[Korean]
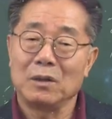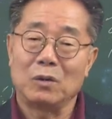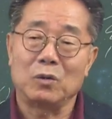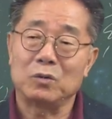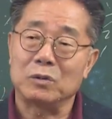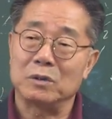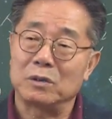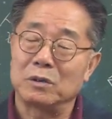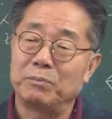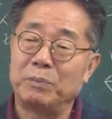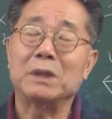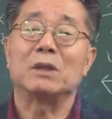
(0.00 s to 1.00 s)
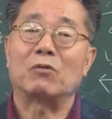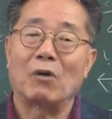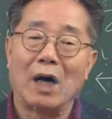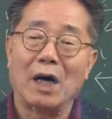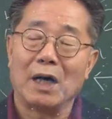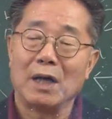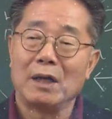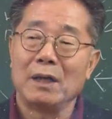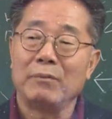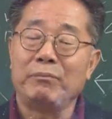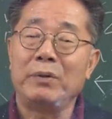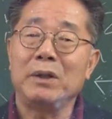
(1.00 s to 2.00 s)
오늘은 그 비극과
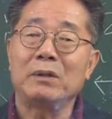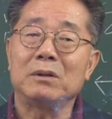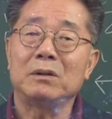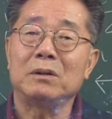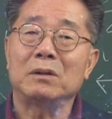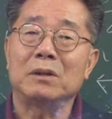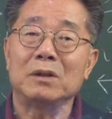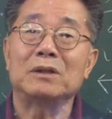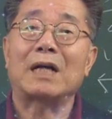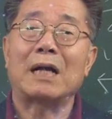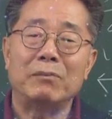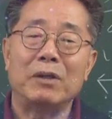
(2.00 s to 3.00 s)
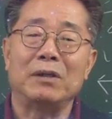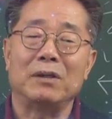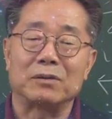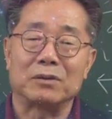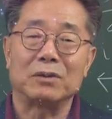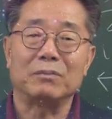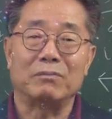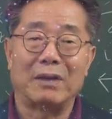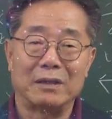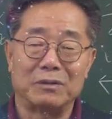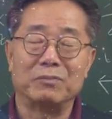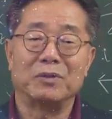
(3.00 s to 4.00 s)
비극의 삶에 대해서
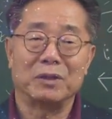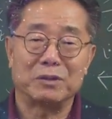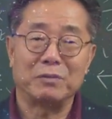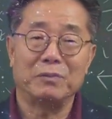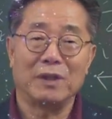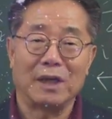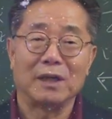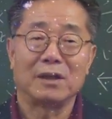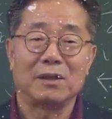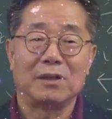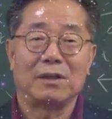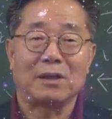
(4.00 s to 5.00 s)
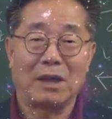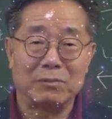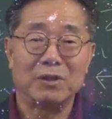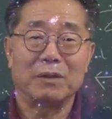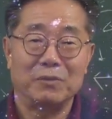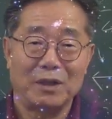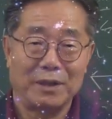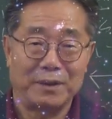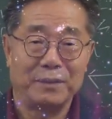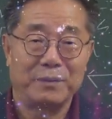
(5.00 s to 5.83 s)
말씀드렸습니다. 감사합니다.